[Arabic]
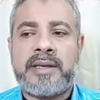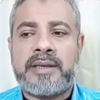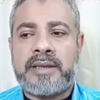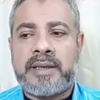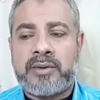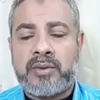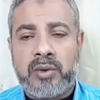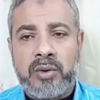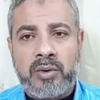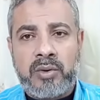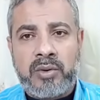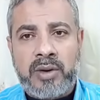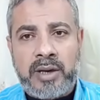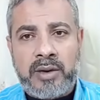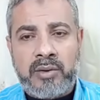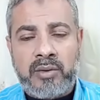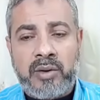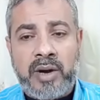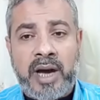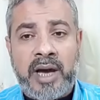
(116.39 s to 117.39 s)
تدل
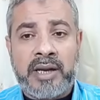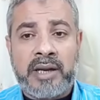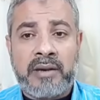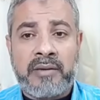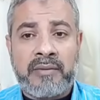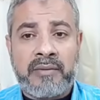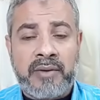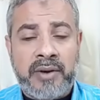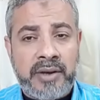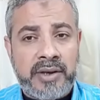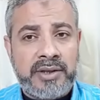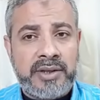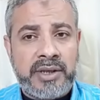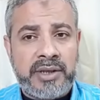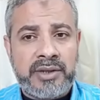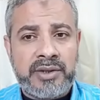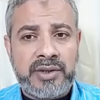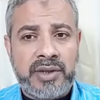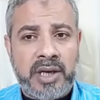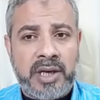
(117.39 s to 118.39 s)
له على الفرج
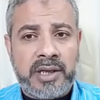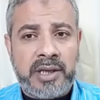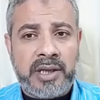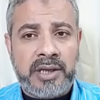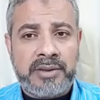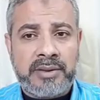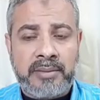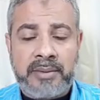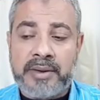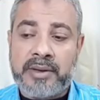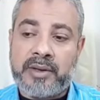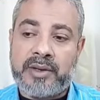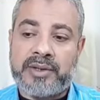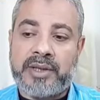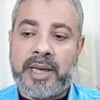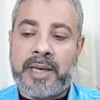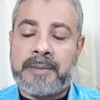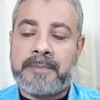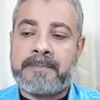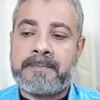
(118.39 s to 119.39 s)
إن شاء الله تبارك
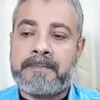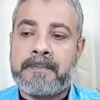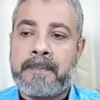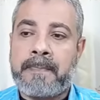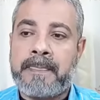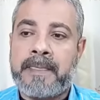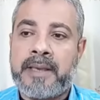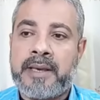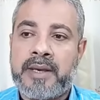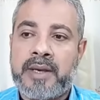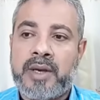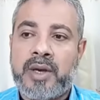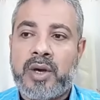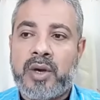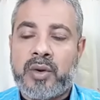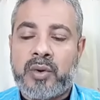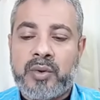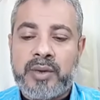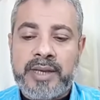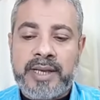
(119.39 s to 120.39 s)
وتعالى
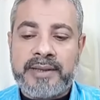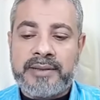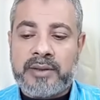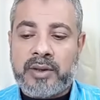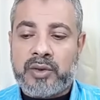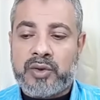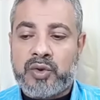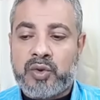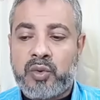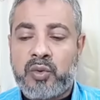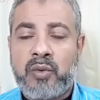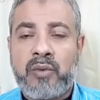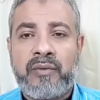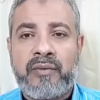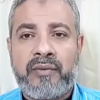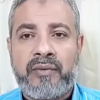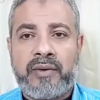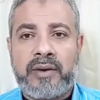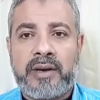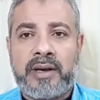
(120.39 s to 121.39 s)
رؤية
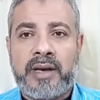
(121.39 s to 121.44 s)
صوف